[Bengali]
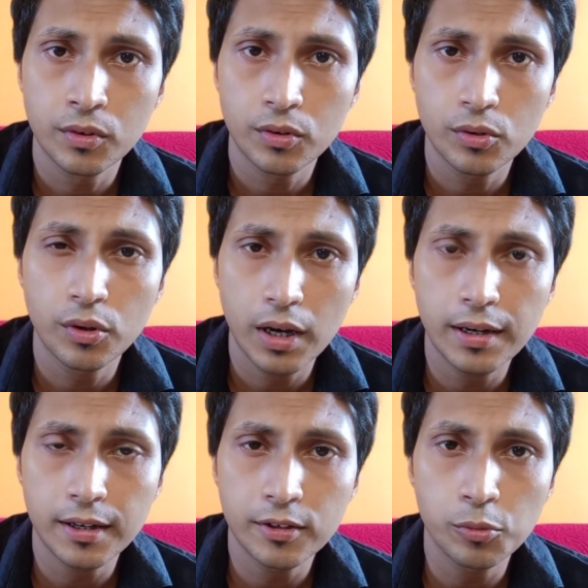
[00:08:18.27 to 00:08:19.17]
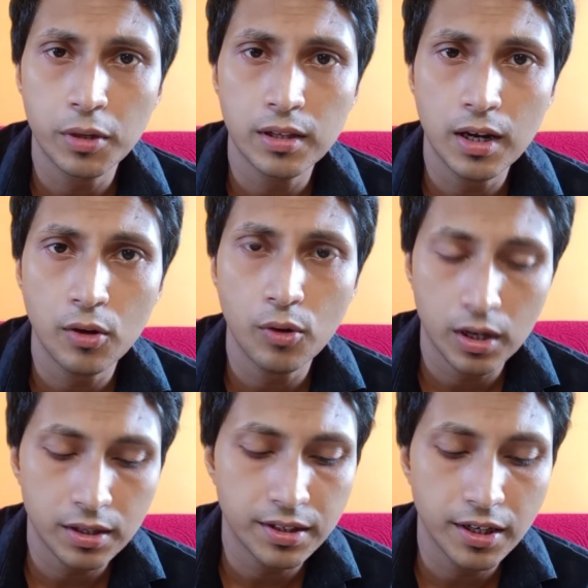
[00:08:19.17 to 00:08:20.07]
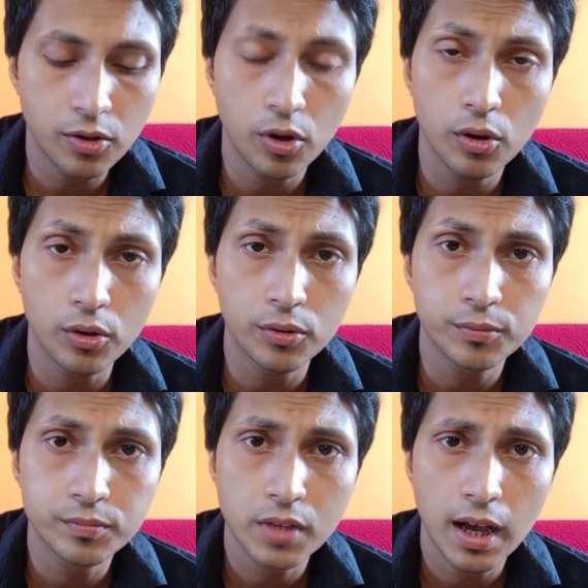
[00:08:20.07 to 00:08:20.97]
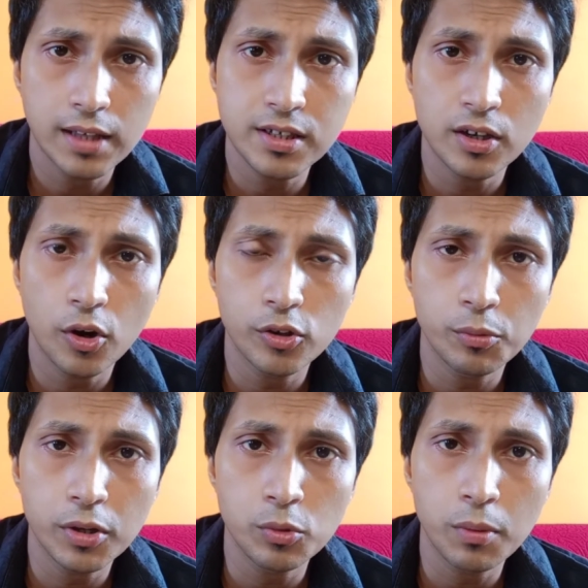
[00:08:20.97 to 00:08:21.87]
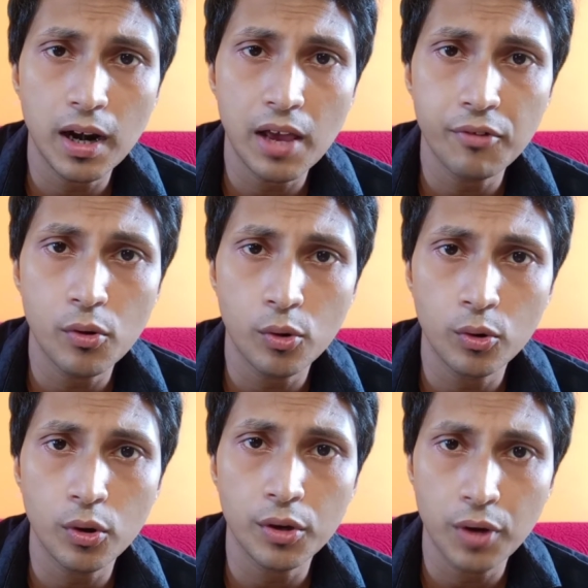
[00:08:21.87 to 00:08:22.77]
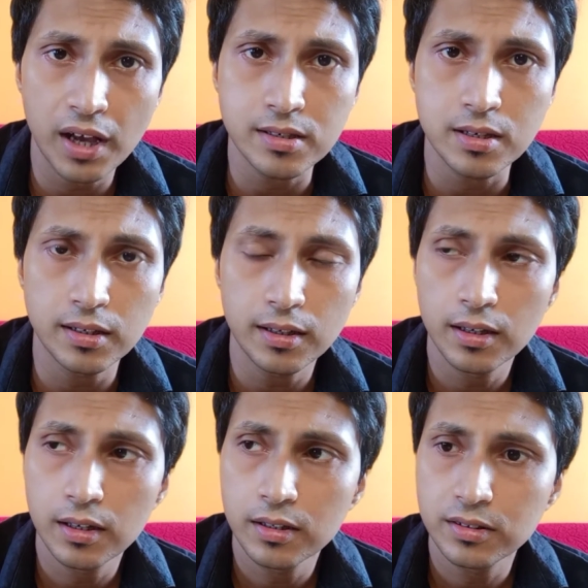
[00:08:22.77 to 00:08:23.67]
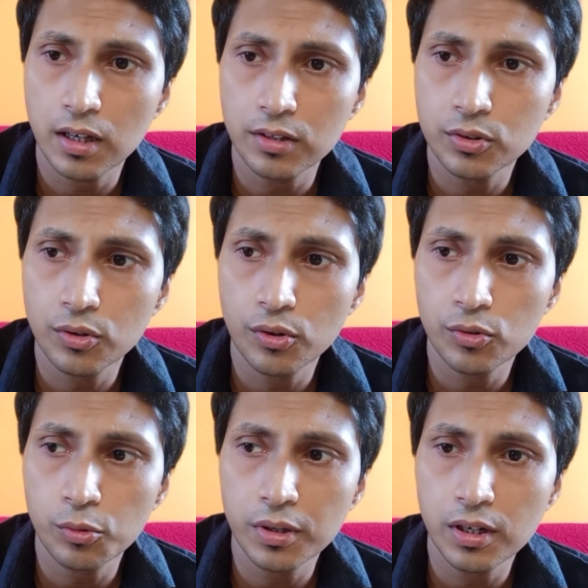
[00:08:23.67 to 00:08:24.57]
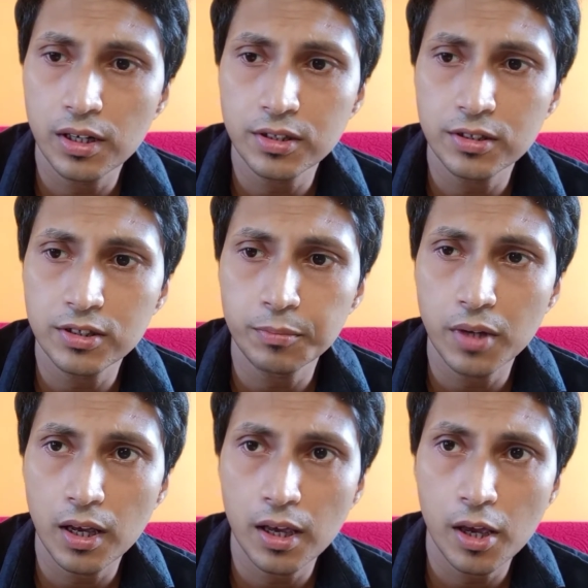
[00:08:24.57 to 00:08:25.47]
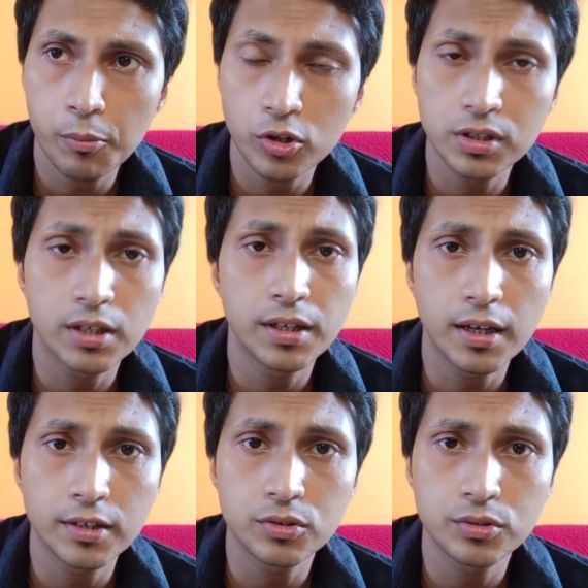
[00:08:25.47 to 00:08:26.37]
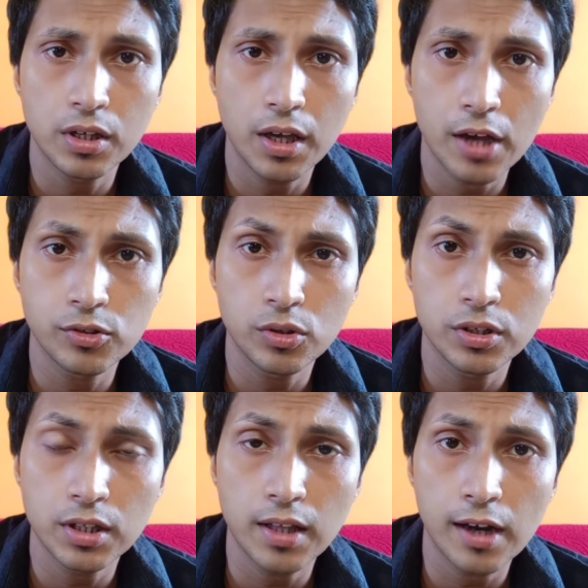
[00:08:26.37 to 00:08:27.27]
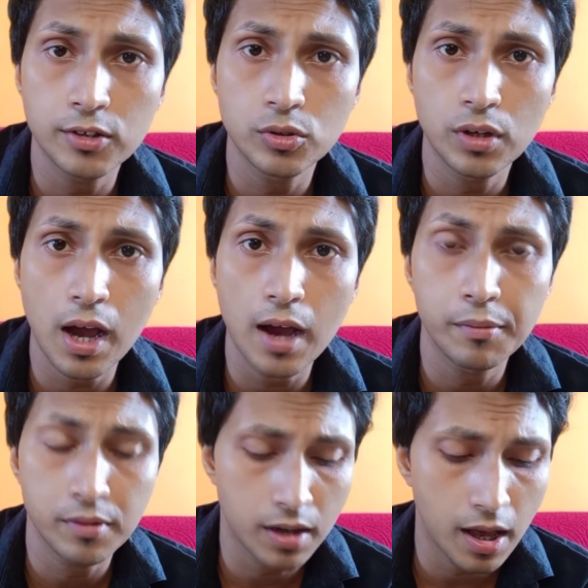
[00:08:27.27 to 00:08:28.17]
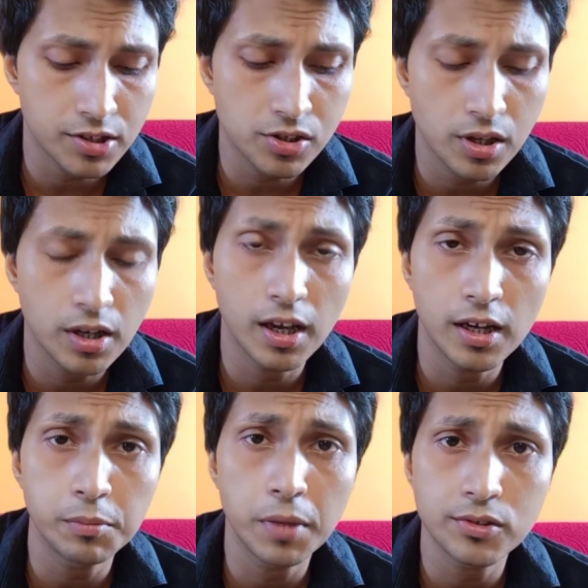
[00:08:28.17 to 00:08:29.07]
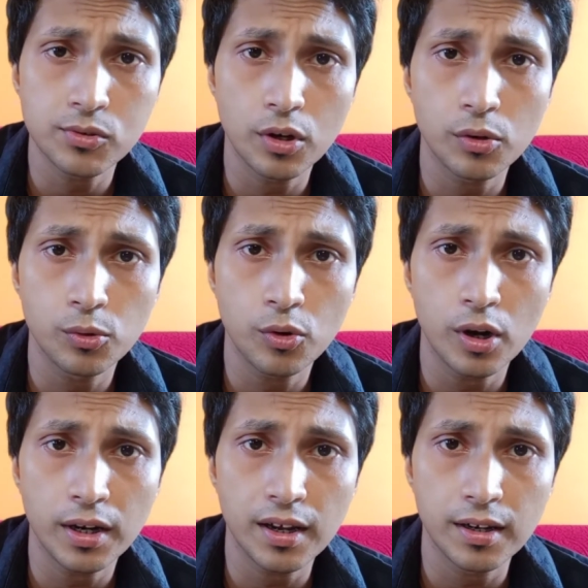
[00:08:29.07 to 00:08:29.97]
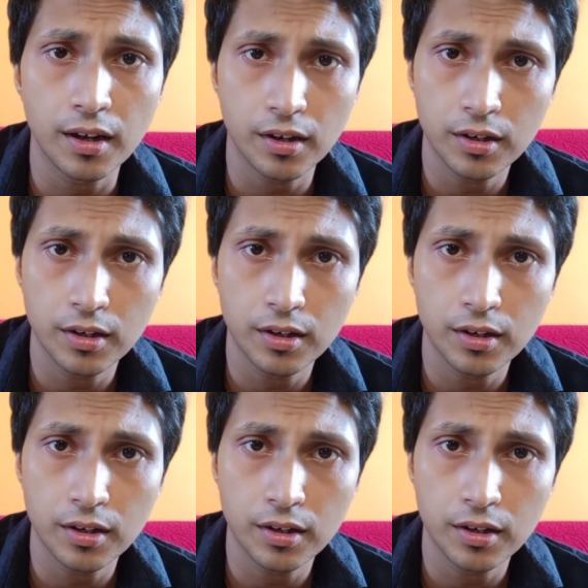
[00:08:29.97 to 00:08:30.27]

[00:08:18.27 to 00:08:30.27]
তো এটা কি তোমার দ্বারা করাটা ঠিক হলো আজকে হয়তো বা তোমার লাইফে অন্য কেউ আছে যার জন্যই তুমি রিলেশনশিপটা এই পর্যায়ে নিয়ে গেছো যে একজনের সাথে আরেকজনে লাস্ট এইট মাস ধরে কোনো কন্ট্যাক্টই নেই